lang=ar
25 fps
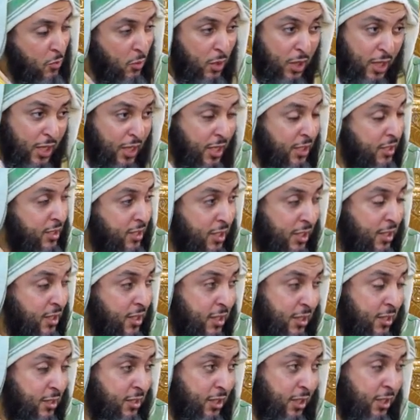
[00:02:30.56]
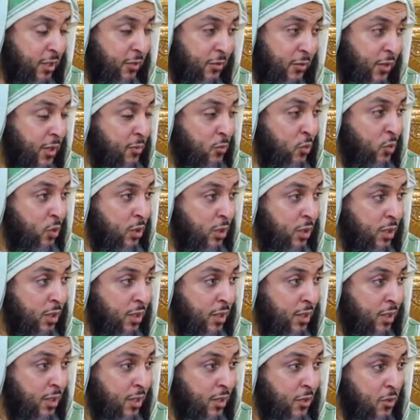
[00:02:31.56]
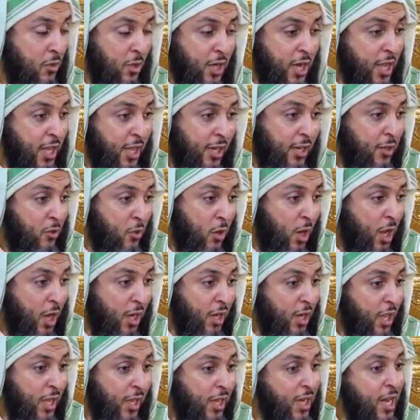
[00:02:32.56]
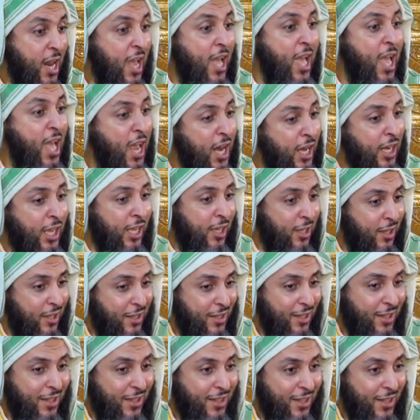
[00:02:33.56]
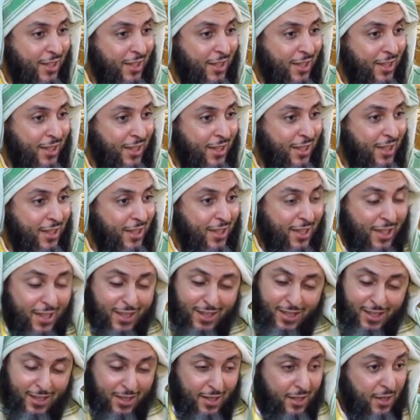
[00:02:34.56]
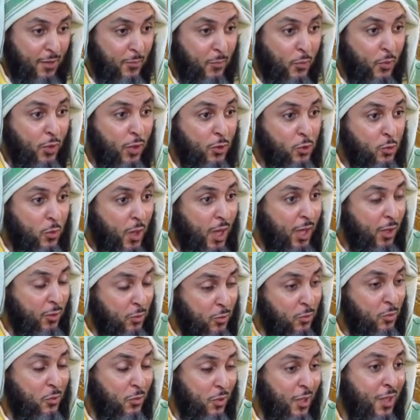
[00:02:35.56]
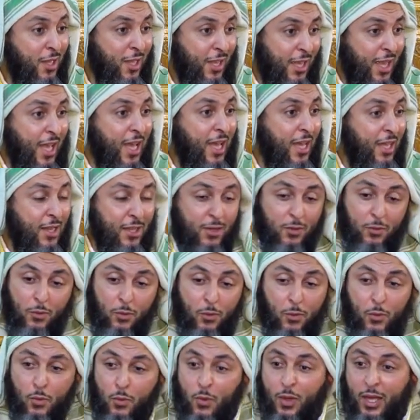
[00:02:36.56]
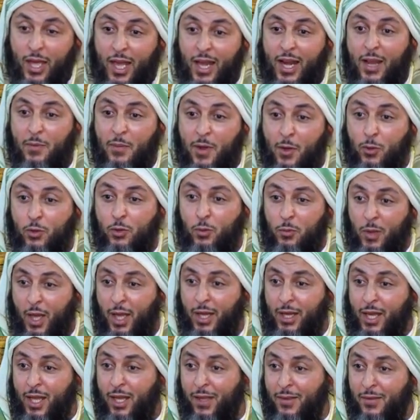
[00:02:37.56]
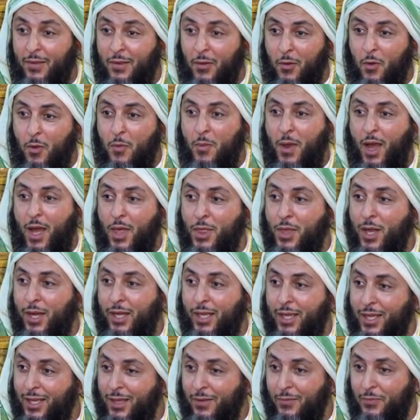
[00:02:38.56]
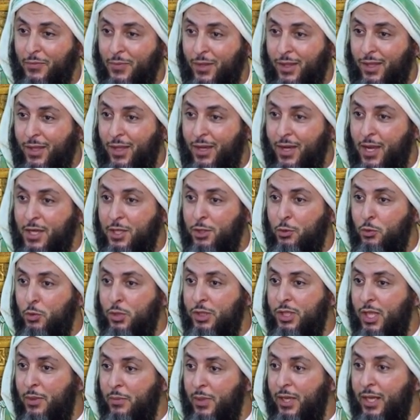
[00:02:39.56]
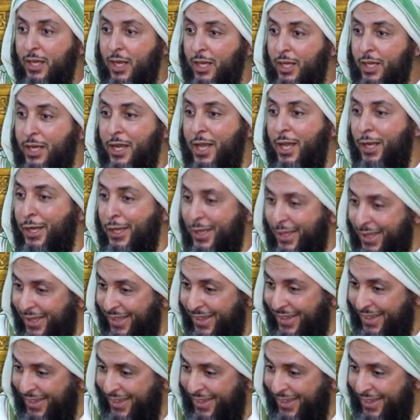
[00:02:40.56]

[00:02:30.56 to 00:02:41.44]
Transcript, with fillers: ولذلك تفهمون ولا يهلك على الله إلا هالك ربنا سبحانه انظروا كرمه سبحانه ومع ذلك نجد السبيل لنهلك